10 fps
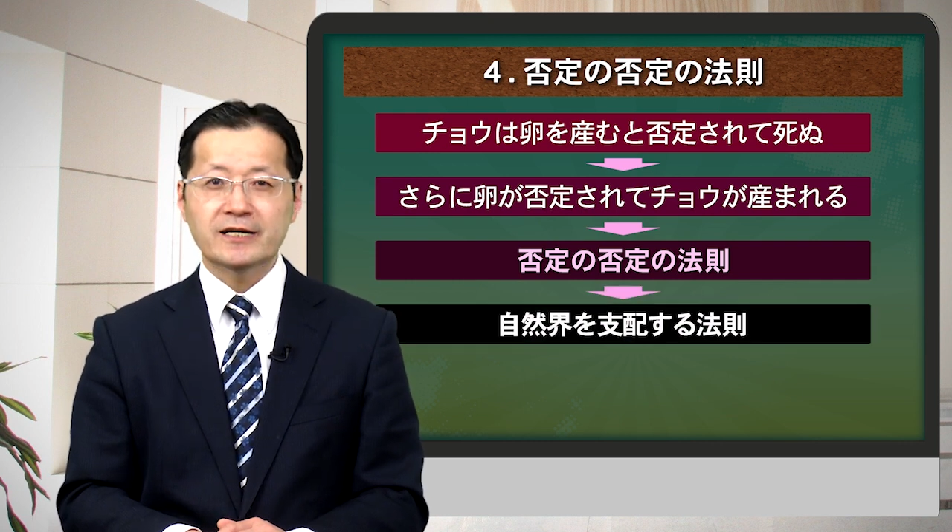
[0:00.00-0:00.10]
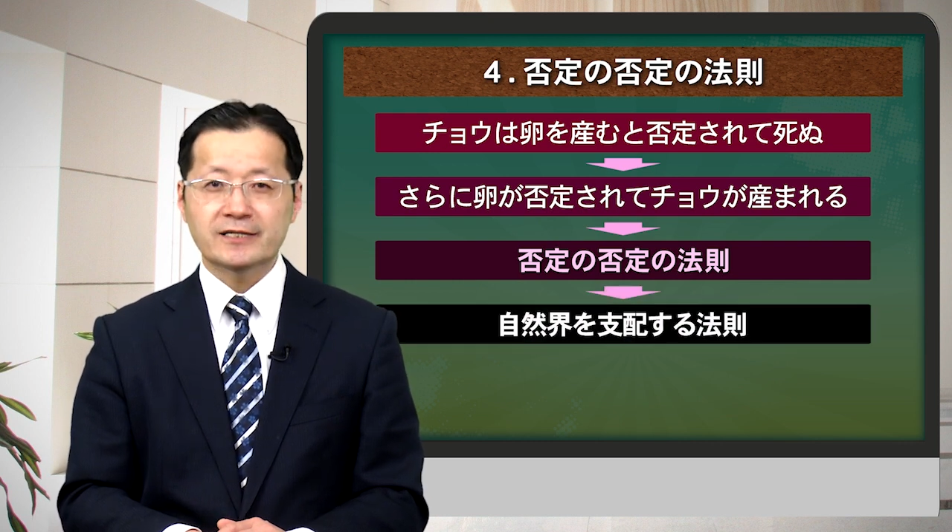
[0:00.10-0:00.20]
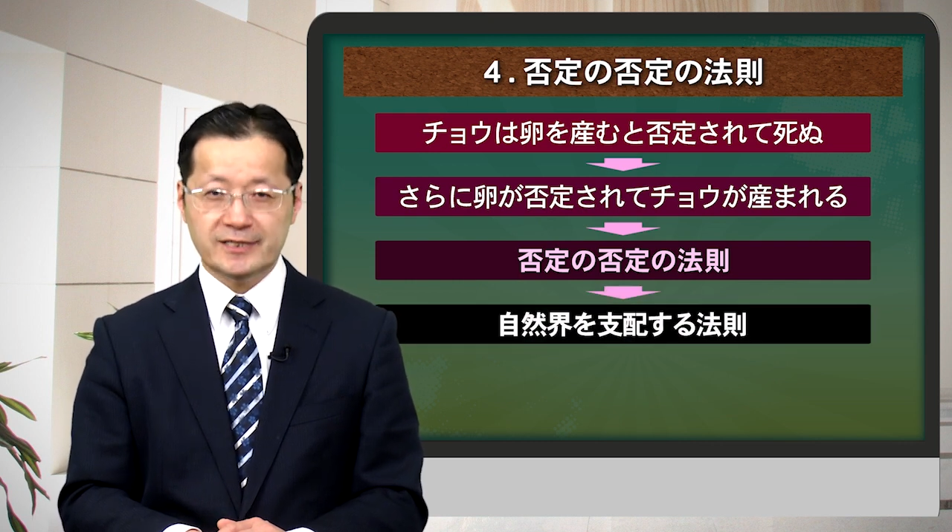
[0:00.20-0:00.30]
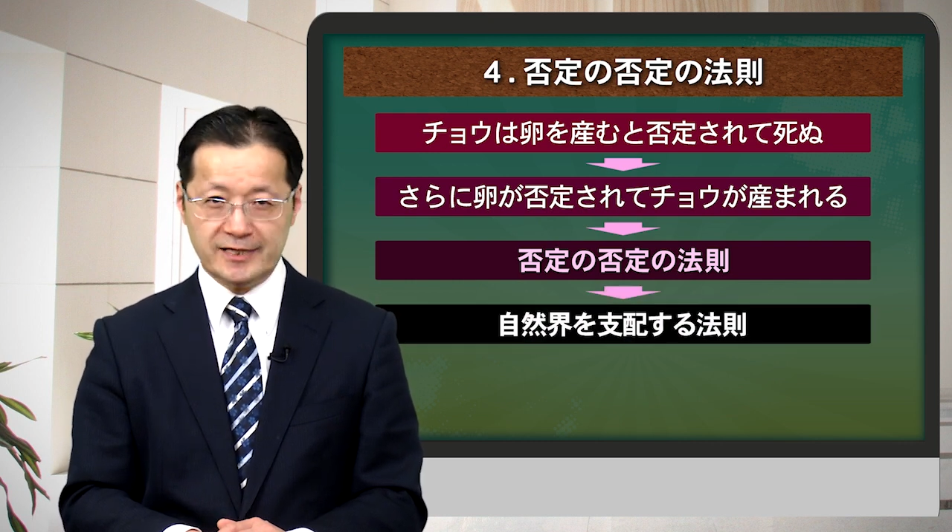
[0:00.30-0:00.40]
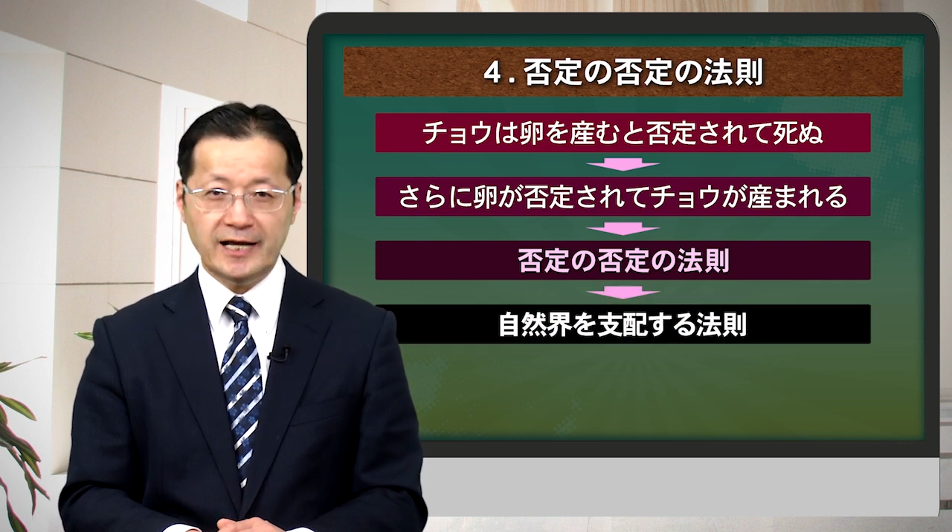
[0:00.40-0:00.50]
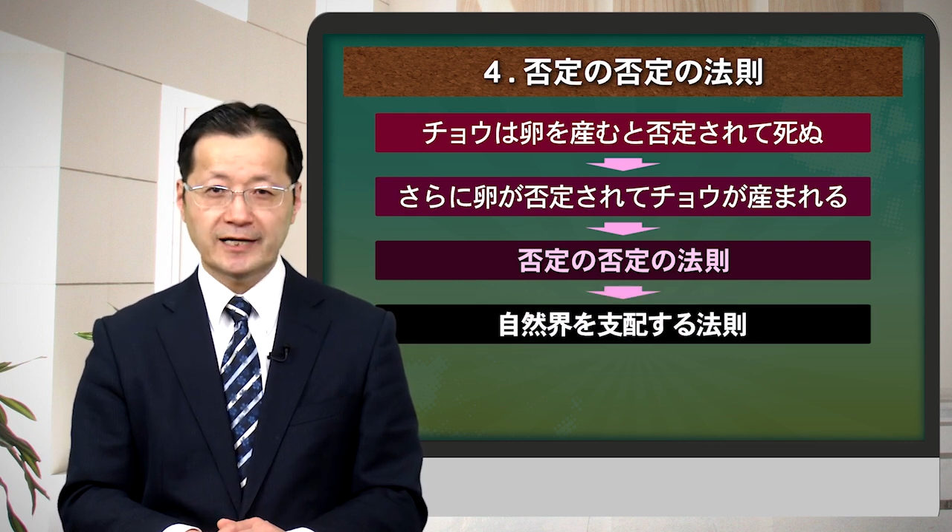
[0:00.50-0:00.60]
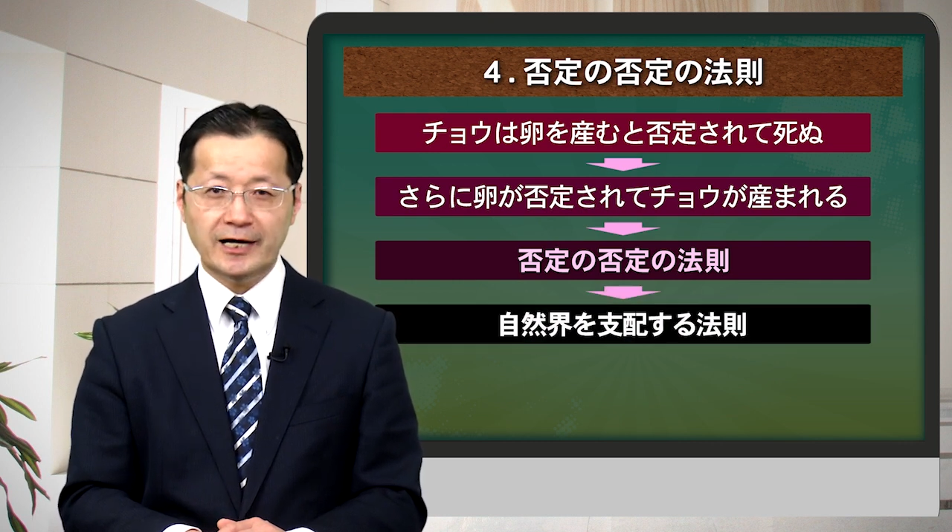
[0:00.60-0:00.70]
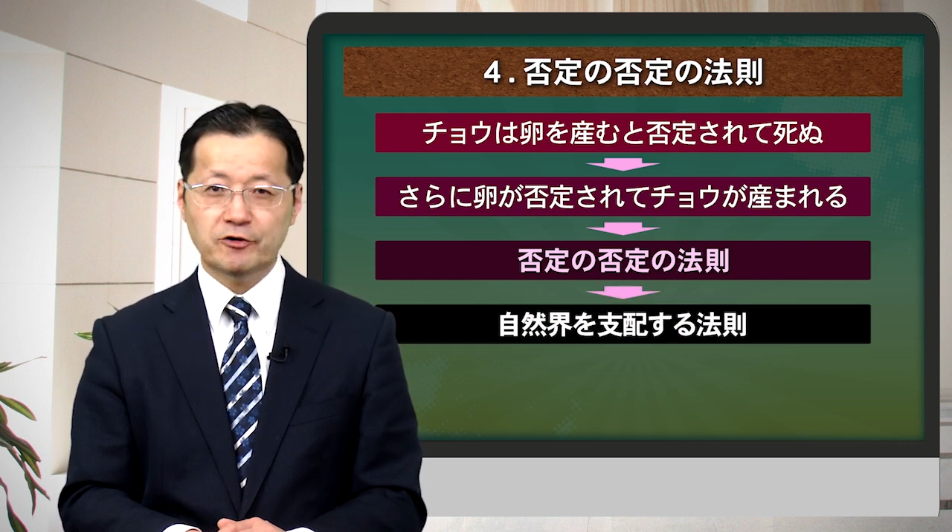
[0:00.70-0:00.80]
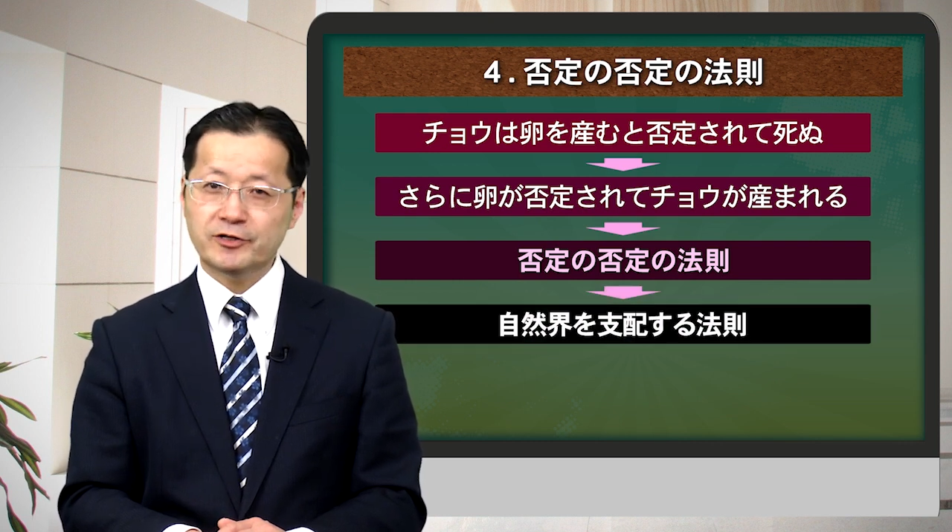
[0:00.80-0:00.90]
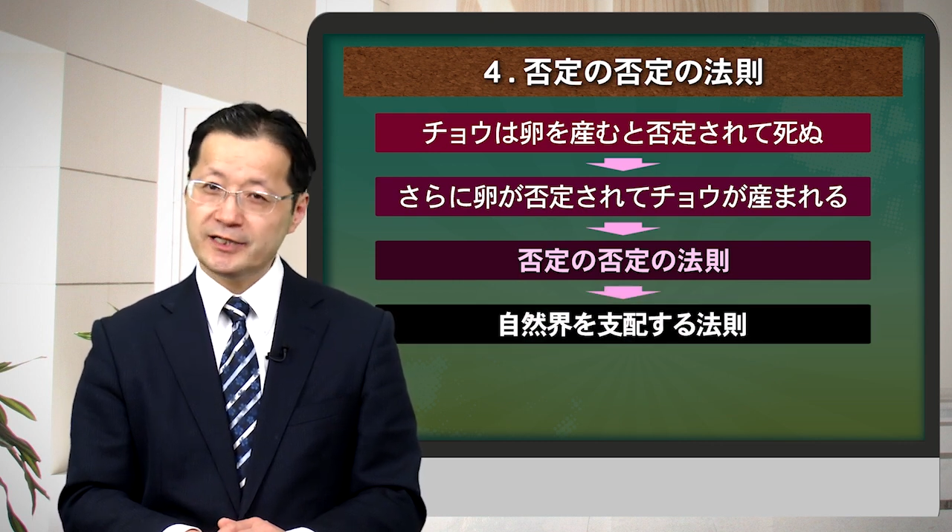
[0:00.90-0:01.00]
自然
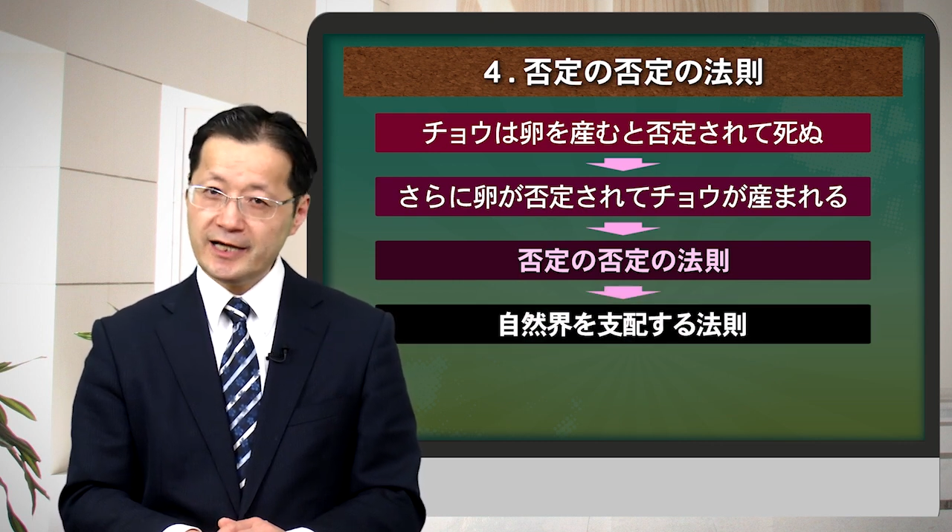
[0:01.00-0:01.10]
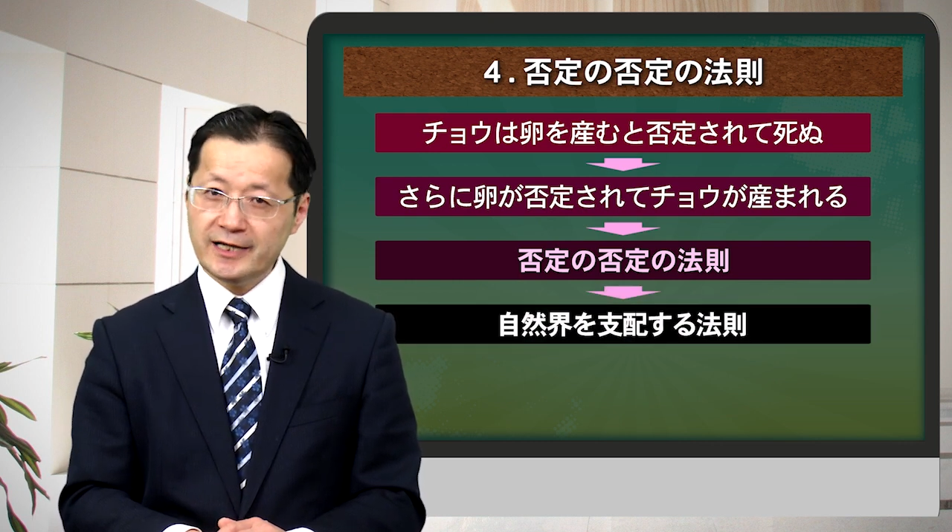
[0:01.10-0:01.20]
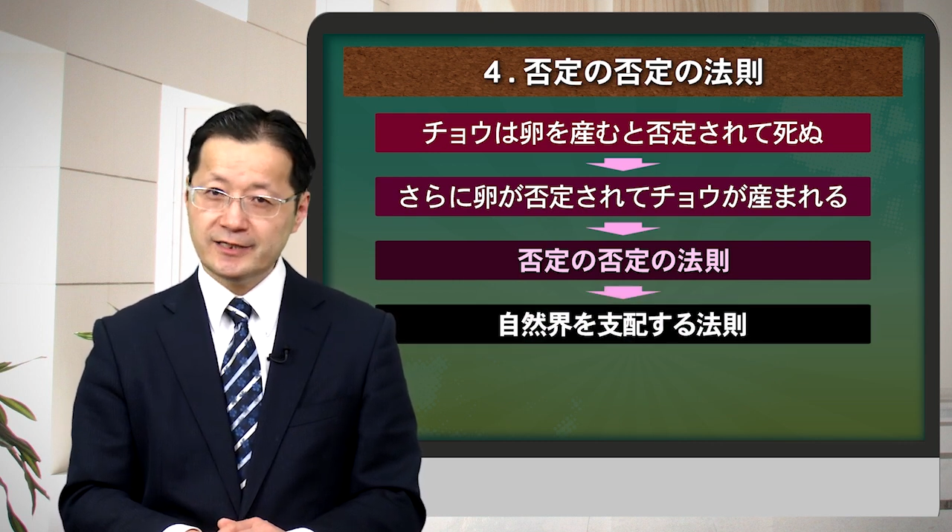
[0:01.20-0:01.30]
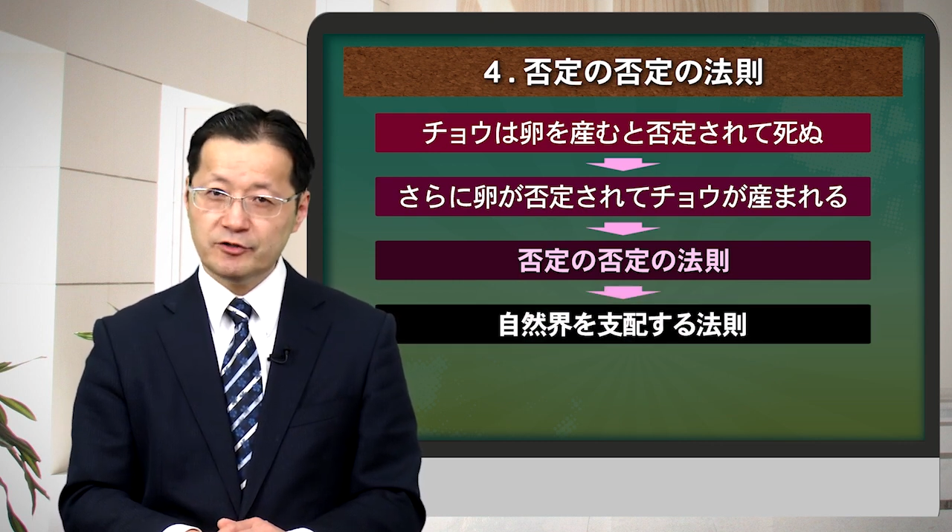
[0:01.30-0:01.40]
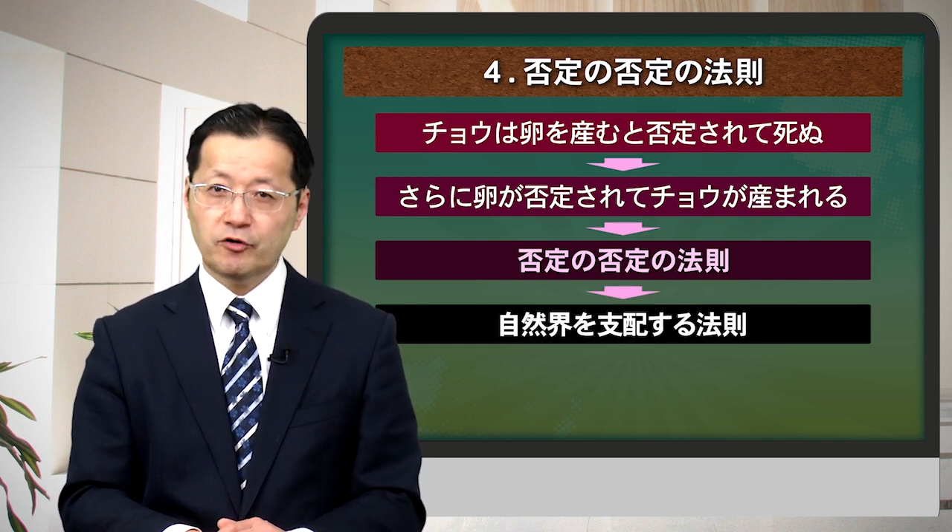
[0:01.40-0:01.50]
界を支配する